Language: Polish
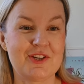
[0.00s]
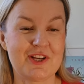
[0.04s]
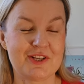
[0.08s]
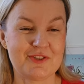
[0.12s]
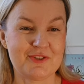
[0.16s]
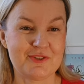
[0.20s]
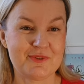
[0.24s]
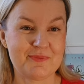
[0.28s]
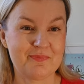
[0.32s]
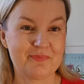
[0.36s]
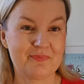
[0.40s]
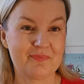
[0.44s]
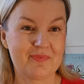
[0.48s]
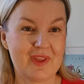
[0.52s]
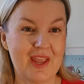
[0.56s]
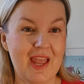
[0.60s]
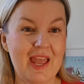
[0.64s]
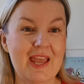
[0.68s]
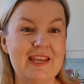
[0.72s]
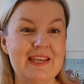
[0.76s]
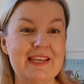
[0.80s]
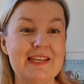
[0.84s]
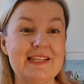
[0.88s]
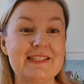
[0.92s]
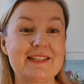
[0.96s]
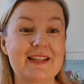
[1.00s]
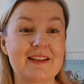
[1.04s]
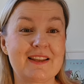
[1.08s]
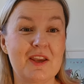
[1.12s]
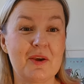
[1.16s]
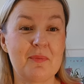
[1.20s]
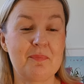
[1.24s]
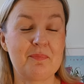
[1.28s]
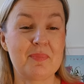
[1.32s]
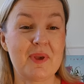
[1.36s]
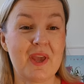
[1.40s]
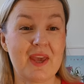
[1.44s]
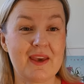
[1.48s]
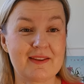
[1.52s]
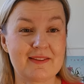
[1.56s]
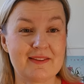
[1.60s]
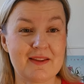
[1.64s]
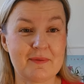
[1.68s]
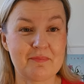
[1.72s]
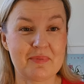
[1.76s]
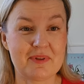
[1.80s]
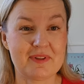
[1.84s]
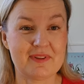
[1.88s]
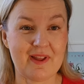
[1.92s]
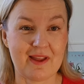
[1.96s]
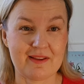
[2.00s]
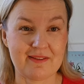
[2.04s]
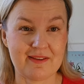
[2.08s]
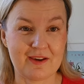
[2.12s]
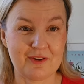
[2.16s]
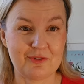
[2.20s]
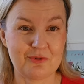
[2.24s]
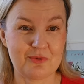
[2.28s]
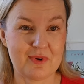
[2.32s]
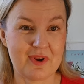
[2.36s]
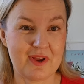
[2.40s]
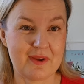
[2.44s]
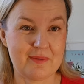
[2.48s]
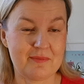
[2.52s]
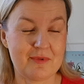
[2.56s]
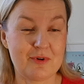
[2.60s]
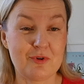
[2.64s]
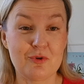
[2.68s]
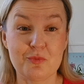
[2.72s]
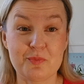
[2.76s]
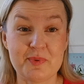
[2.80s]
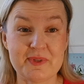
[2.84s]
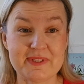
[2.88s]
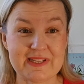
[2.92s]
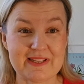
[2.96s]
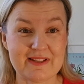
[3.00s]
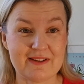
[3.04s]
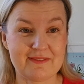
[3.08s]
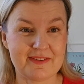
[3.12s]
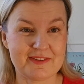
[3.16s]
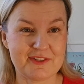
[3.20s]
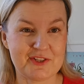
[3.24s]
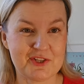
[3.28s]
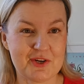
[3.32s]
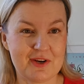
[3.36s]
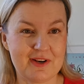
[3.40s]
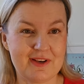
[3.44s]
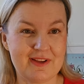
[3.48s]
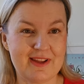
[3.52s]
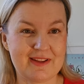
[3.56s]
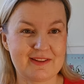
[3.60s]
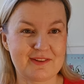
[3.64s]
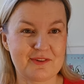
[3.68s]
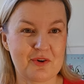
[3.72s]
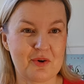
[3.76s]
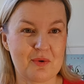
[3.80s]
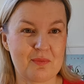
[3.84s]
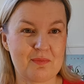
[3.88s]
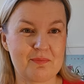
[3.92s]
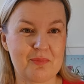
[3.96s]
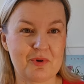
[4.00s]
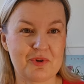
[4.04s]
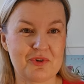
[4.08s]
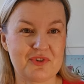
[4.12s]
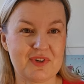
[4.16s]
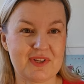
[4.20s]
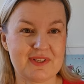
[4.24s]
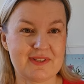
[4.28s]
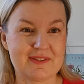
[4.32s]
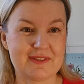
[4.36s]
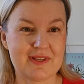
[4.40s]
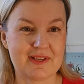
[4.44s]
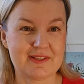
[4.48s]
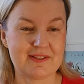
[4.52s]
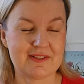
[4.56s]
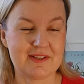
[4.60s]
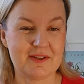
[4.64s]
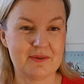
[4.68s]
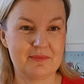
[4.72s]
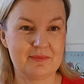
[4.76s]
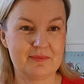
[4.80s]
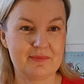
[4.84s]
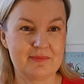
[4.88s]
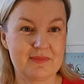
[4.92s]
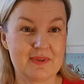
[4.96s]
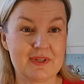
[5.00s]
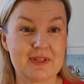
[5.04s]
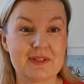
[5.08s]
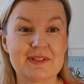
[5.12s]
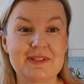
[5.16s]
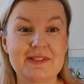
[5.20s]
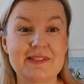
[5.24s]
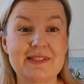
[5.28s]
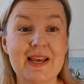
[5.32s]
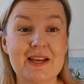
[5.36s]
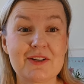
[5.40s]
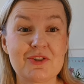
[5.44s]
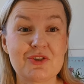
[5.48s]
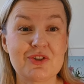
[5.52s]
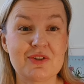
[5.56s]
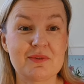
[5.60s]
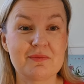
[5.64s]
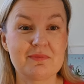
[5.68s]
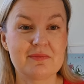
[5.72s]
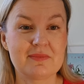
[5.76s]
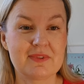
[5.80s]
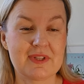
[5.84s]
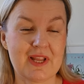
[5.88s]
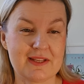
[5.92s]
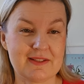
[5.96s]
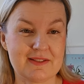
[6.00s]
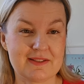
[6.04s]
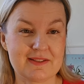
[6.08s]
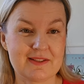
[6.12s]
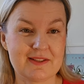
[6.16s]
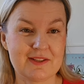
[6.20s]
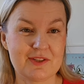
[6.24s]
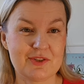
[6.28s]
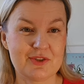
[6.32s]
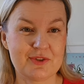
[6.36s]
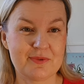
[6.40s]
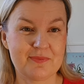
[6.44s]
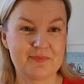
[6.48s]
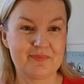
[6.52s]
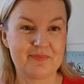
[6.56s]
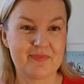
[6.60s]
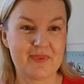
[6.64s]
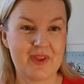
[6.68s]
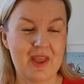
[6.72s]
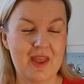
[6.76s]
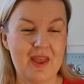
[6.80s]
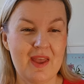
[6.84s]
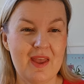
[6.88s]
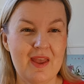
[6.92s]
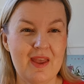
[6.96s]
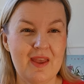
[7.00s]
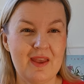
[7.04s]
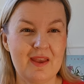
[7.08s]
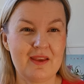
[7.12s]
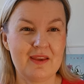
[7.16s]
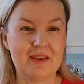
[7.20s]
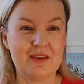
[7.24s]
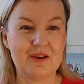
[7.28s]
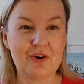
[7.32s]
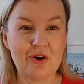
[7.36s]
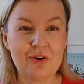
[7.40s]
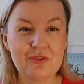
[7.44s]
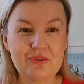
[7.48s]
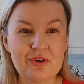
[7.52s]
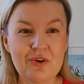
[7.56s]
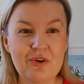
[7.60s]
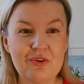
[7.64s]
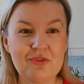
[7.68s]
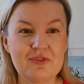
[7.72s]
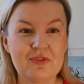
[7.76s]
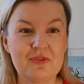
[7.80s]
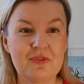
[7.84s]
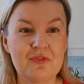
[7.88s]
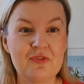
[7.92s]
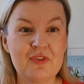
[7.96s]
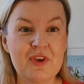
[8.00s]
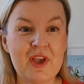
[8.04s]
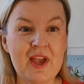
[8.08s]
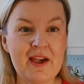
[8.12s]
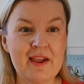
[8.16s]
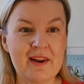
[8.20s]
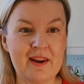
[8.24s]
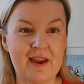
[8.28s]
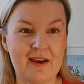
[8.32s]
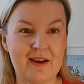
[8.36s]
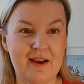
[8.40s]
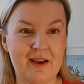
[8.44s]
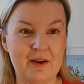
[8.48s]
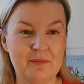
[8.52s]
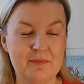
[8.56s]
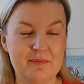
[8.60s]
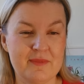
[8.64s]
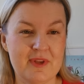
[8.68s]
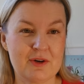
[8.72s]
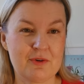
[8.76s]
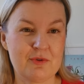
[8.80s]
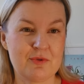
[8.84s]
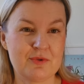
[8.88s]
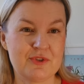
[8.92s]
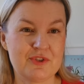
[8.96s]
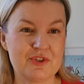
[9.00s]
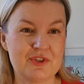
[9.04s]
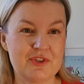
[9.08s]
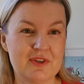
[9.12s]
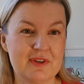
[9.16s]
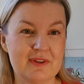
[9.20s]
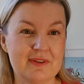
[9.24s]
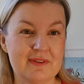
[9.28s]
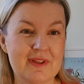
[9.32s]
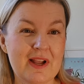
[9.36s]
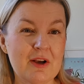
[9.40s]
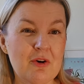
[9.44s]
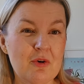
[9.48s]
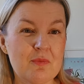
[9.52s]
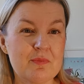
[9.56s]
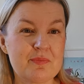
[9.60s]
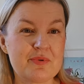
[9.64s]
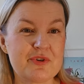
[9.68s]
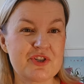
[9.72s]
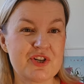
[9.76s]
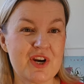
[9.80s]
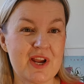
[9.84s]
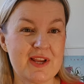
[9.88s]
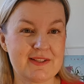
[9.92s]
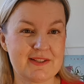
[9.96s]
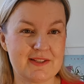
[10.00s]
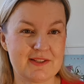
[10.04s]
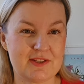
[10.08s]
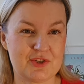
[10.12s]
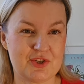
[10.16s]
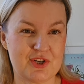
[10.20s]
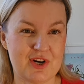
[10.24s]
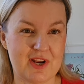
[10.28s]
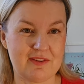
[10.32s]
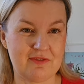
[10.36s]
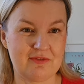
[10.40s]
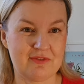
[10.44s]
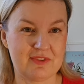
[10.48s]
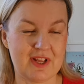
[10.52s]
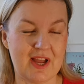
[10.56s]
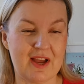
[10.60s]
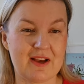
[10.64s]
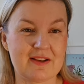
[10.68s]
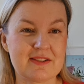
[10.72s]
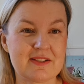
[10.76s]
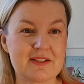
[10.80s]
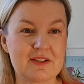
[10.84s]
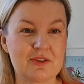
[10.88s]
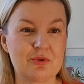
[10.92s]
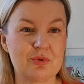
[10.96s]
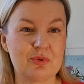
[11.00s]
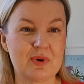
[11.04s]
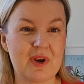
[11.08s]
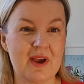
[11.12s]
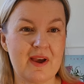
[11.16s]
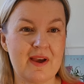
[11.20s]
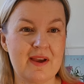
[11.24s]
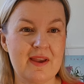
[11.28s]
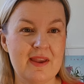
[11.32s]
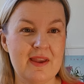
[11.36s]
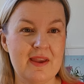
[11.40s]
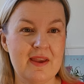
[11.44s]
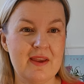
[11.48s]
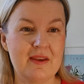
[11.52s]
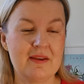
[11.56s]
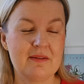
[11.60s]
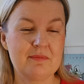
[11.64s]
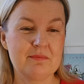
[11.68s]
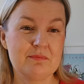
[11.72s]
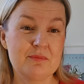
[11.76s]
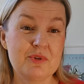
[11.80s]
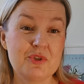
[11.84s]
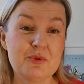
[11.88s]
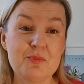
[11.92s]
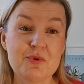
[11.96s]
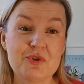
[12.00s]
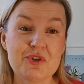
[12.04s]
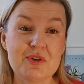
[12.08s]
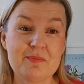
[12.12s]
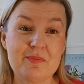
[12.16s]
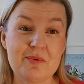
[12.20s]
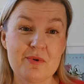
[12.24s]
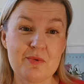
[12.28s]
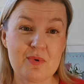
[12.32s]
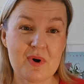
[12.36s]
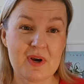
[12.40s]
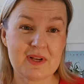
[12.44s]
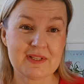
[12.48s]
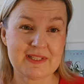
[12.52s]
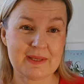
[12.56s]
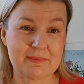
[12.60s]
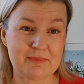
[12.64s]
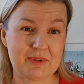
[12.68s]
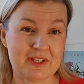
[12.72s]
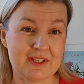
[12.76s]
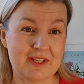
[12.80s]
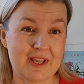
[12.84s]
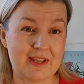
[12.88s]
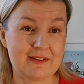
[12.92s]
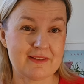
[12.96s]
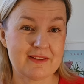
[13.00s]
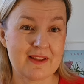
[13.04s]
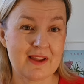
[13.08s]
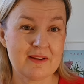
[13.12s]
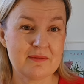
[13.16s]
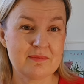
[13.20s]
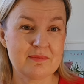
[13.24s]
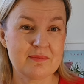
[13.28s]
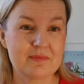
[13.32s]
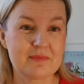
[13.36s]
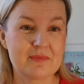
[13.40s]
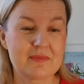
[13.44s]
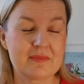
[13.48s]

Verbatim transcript: Cześć. Jest takie piękne pytanie, które lubi zadawać klientkom podczas sesji. Za czym tęsknisz? I ono otwiera jakąś taką przestrzeń w nas, która być może była zamknięta,